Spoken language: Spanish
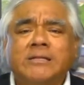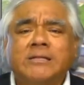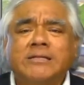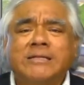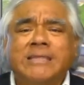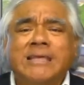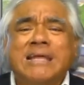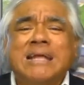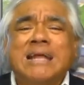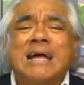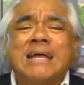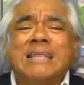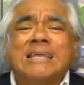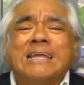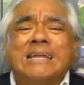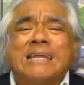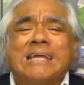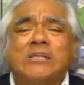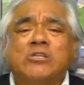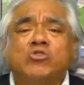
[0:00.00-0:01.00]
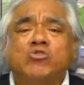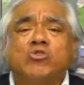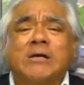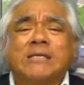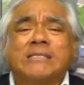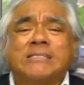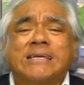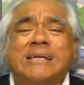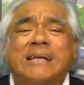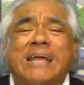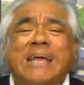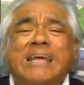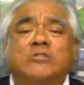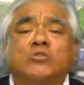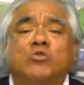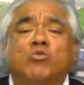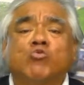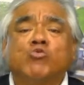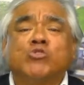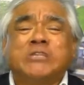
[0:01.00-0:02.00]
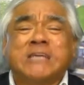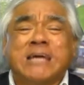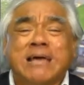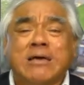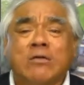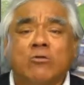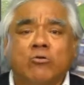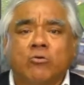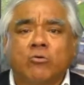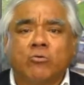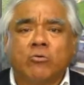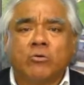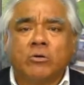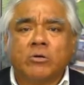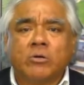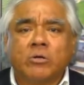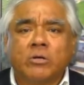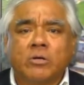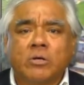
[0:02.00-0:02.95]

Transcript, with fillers: tenga derecho a ser escuchado,